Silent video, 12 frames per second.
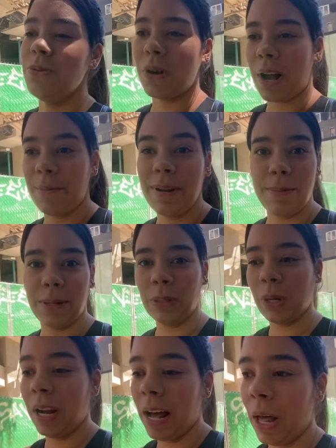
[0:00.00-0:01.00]
y uno camina para
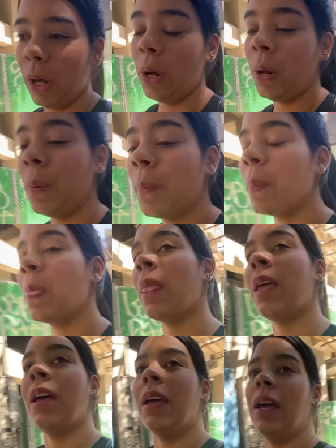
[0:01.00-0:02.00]
todos lados.
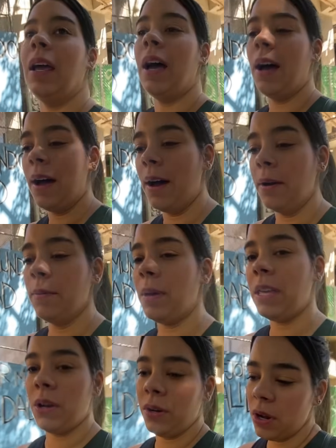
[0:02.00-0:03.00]
Ah, y
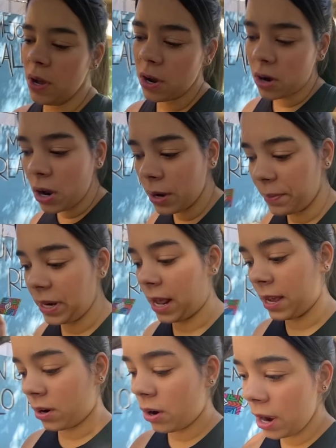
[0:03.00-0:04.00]
me dijo, no, coge, mira,
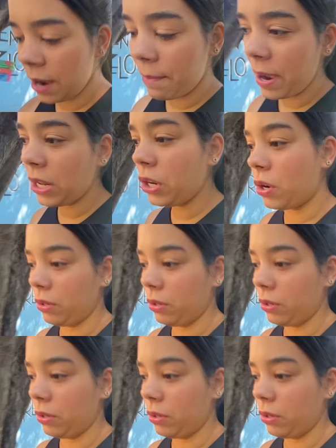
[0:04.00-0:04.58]
coge el metro. Y